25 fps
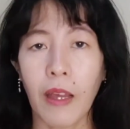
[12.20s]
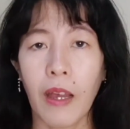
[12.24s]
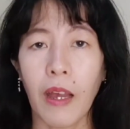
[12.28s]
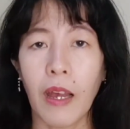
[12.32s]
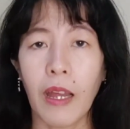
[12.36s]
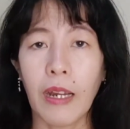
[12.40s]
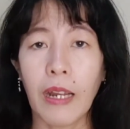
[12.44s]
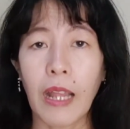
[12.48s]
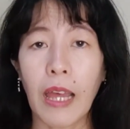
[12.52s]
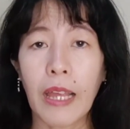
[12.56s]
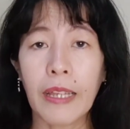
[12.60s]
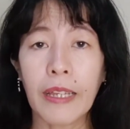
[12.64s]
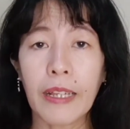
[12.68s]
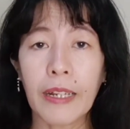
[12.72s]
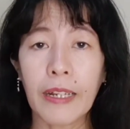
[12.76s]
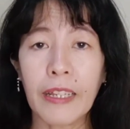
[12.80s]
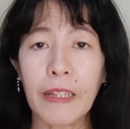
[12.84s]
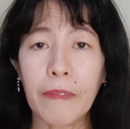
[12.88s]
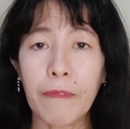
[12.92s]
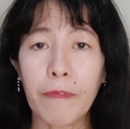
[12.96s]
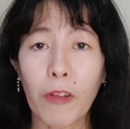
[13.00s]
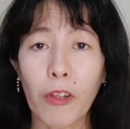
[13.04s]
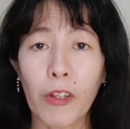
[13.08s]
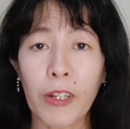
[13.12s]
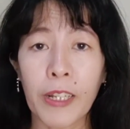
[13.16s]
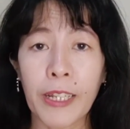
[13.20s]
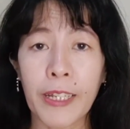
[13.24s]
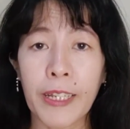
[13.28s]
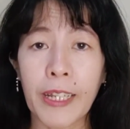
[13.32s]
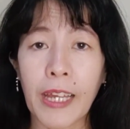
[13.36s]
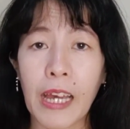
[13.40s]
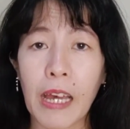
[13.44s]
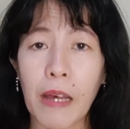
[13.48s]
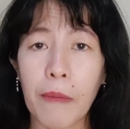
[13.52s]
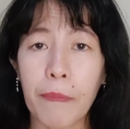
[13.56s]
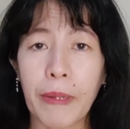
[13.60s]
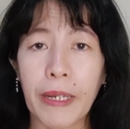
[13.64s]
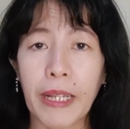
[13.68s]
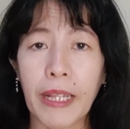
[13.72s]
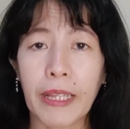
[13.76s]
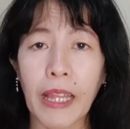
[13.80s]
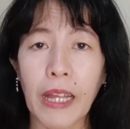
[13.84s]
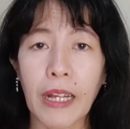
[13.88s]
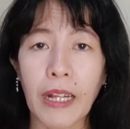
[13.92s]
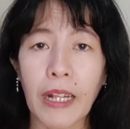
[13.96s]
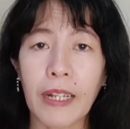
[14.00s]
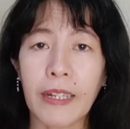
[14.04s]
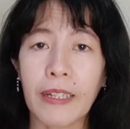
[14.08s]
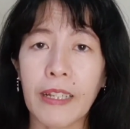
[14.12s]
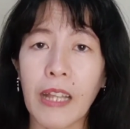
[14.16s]
Lahir di Florida pada
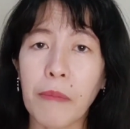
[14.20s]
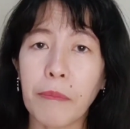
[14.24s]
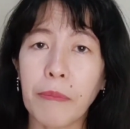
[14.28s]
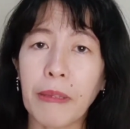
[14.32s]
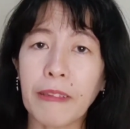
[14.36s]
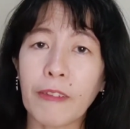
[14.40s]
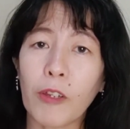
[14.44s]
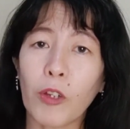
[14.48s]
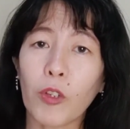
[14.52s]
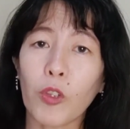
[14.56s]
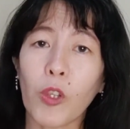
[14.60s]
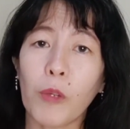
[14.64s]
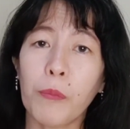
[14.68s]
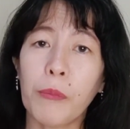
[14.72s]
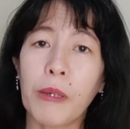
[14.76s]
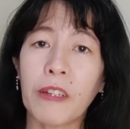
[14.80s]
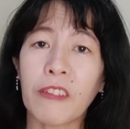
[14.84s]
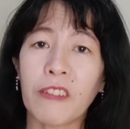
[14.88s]
tanggal 16 Oktober